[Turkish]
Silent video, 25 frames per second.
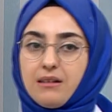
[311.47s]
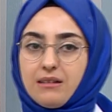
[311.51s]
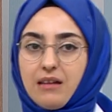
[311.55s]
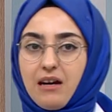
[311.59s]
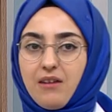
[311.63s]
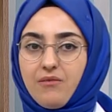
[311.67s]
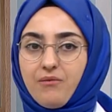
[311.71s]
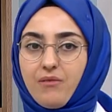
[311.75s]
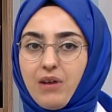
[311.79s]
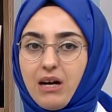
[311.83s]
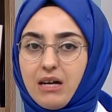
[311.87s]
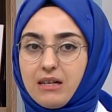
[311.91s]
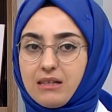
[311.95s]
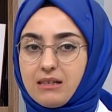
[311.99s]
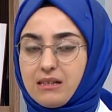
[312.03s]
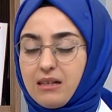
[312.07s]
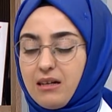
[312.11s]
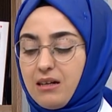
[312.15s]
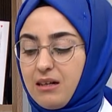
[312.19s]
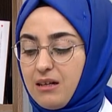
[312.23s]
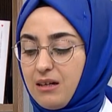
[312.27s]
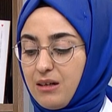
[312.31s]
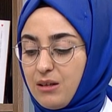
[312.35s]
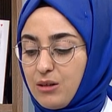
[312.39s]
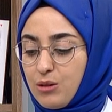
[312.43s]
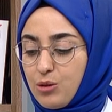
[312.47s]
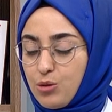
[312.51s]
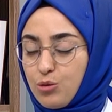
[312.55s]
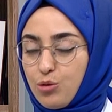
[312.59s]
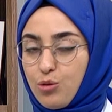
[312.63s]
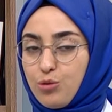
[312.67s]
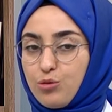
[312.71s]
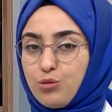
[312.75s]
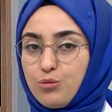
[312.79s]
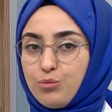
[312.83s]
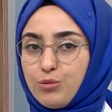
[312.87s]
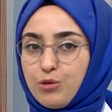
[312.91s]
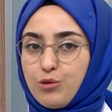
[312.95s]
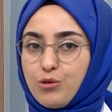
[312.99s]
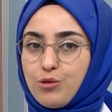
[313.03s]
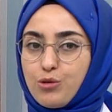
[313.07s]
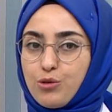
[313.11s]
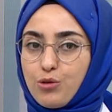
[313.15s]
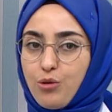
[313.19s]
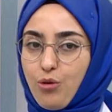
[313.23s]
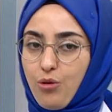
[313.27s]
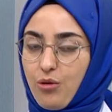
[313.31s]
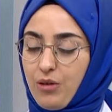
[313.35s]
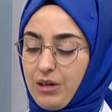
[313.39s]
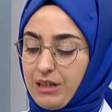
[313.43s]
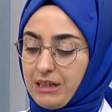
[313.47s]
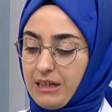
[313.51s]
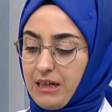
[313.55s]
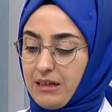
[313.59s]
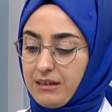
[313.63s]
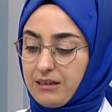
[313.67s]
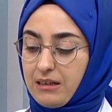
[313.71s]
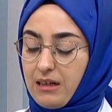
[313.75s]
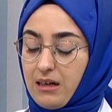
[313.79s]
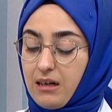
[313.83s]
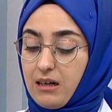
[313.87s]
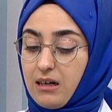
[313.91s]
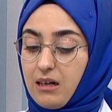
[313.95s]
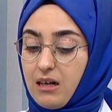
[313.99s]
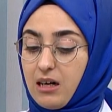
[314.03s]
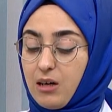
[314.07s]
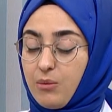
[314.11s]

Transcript: alan varsa sorumluyuz o alanda.